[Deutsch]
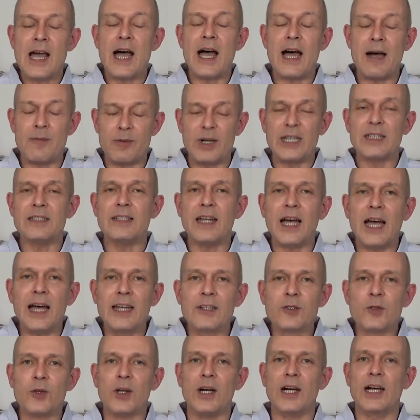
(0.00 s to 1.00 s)
Aber
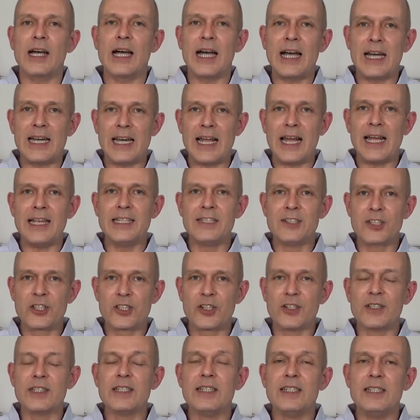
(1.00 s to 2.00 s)
dadurch allein
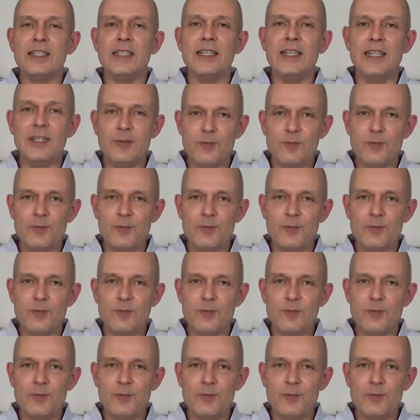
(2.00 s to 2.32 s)
schon die